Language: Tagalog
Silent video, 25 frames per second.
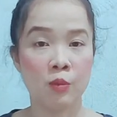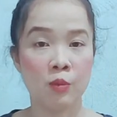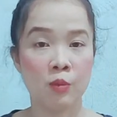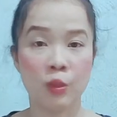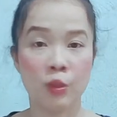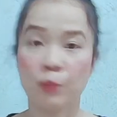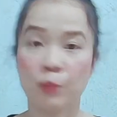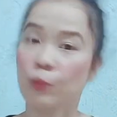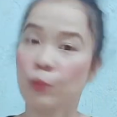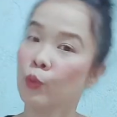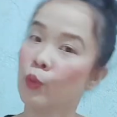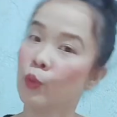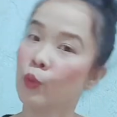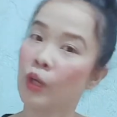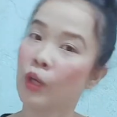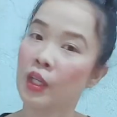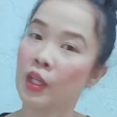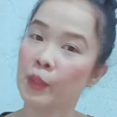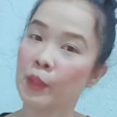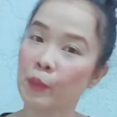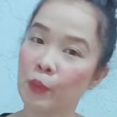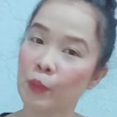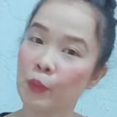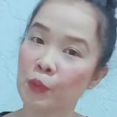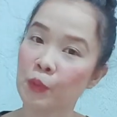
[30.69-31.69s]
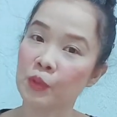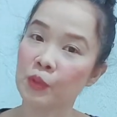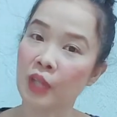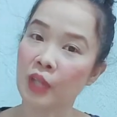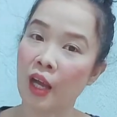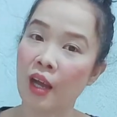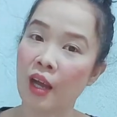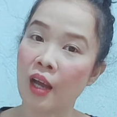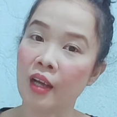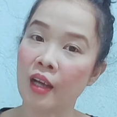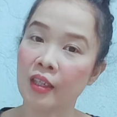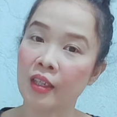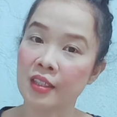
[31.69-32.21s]
huwag pong
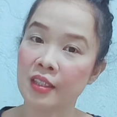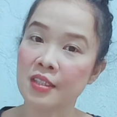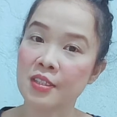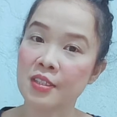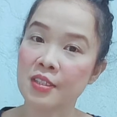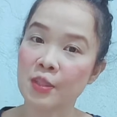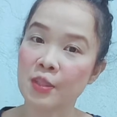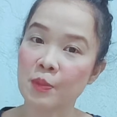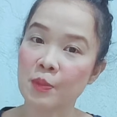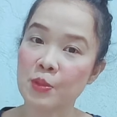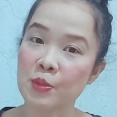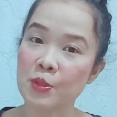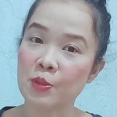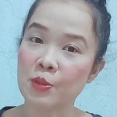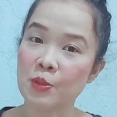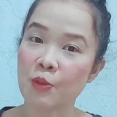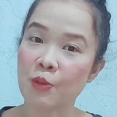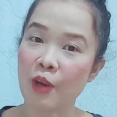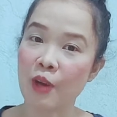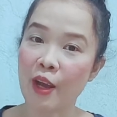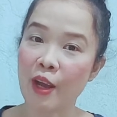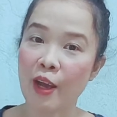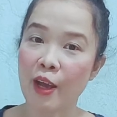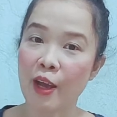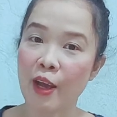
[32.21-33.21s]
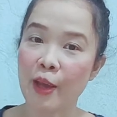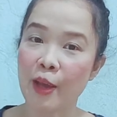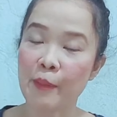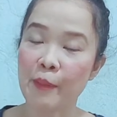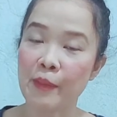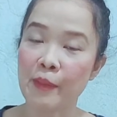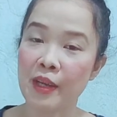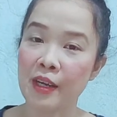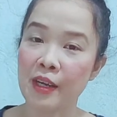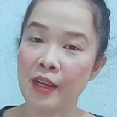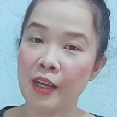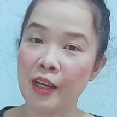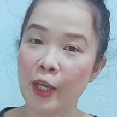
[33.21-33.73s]
kalimutang i-subscribe
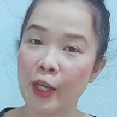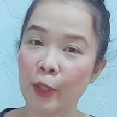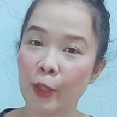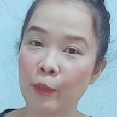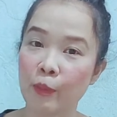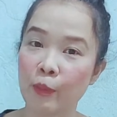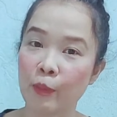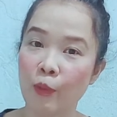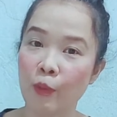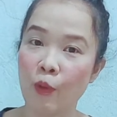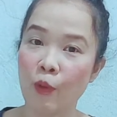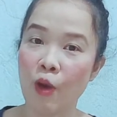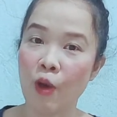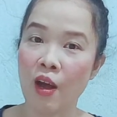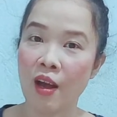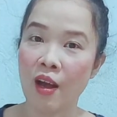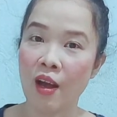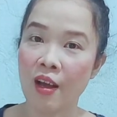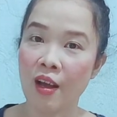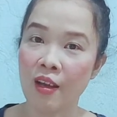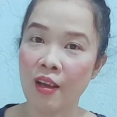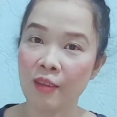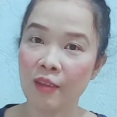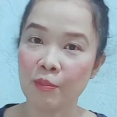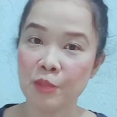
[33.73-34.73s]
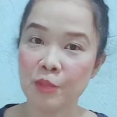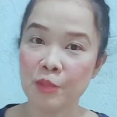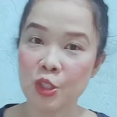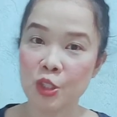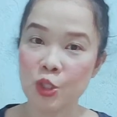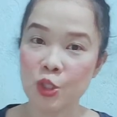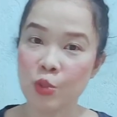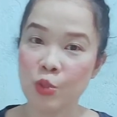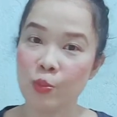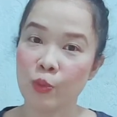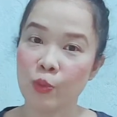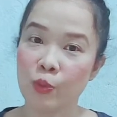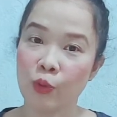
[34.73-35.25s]
and like po ang
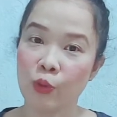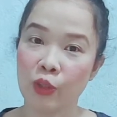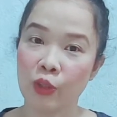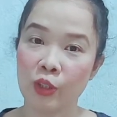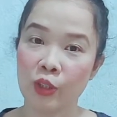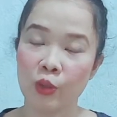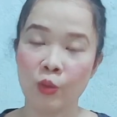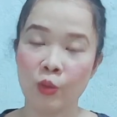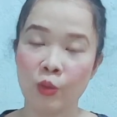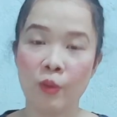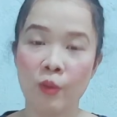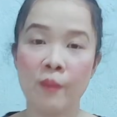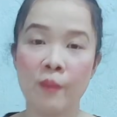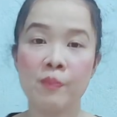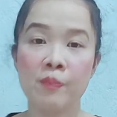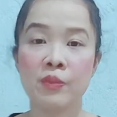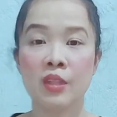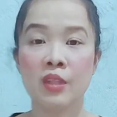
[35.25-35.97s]
video pong ito.